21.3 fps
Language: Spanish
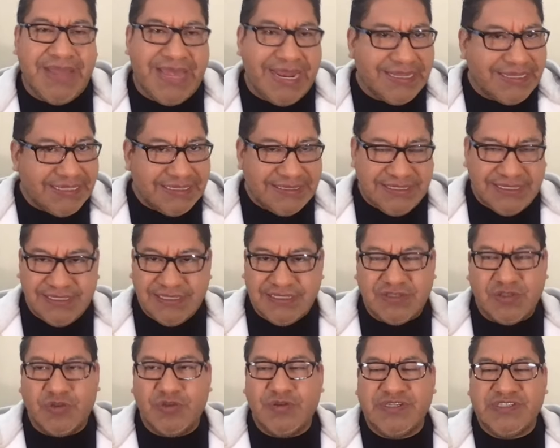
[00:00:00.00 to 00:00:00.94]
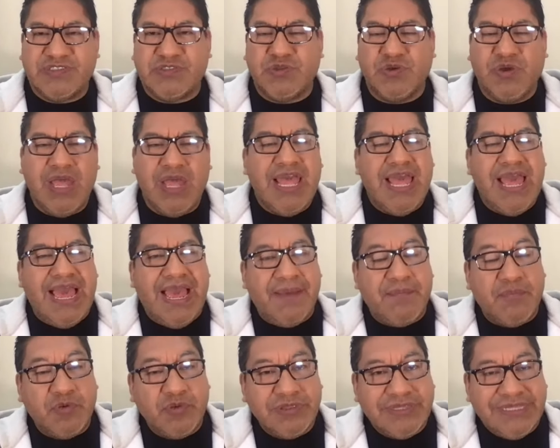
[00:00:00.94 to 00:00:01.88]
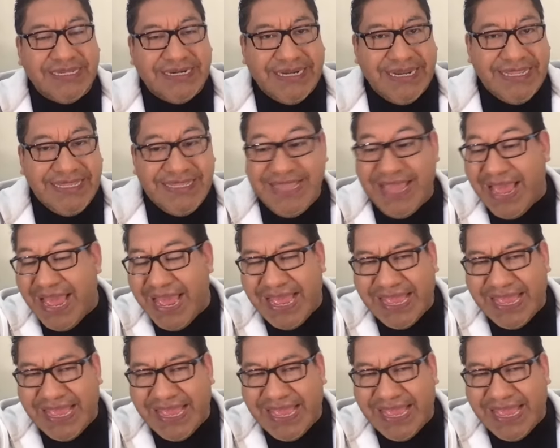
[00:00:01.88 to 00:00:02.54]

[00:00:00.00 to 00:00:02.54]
marketing y todo esto a Monterrey.